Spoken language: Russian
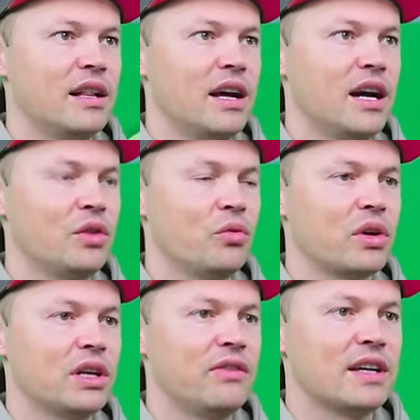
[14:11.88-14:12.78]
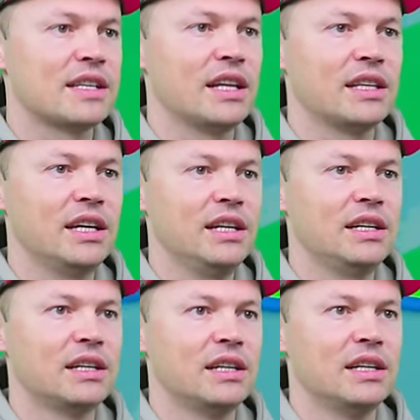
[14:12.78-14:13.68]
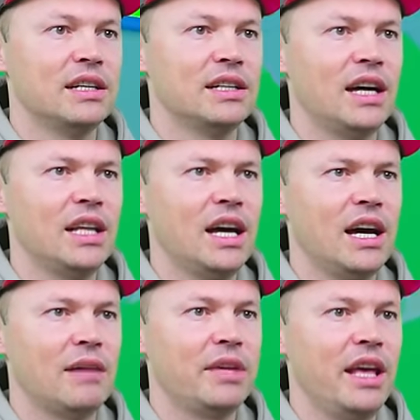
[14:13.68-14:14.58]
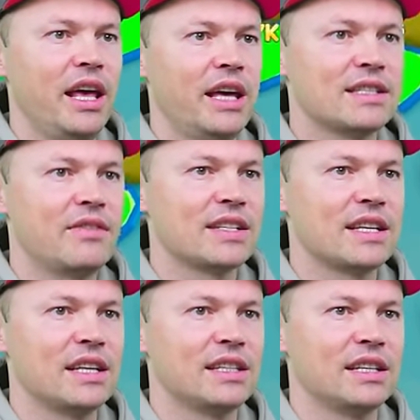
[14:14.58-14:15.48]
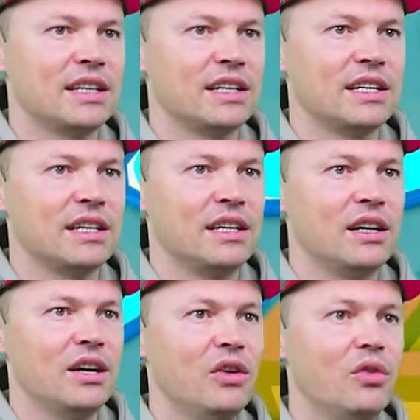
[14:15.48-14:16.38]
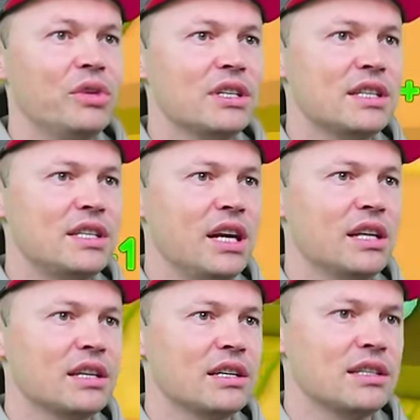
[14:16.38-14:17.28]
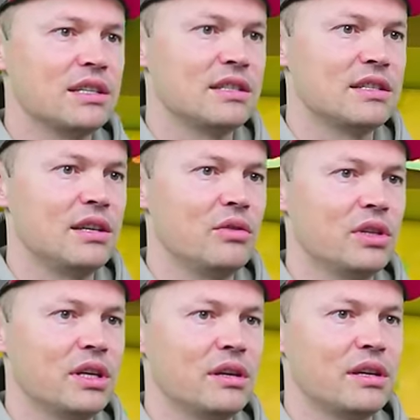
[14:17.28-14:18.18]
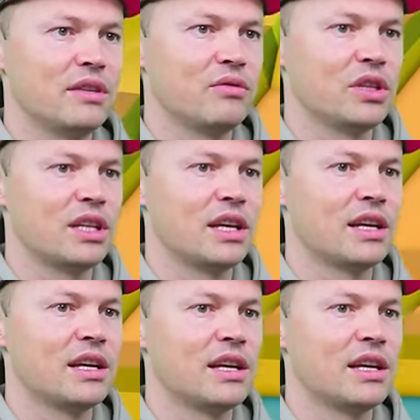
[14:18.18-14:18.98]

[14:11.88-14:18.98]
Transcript: а ну-ка, два золотых. Та-дам, есть два золотых. О, у меня застряла зеленая, вот она.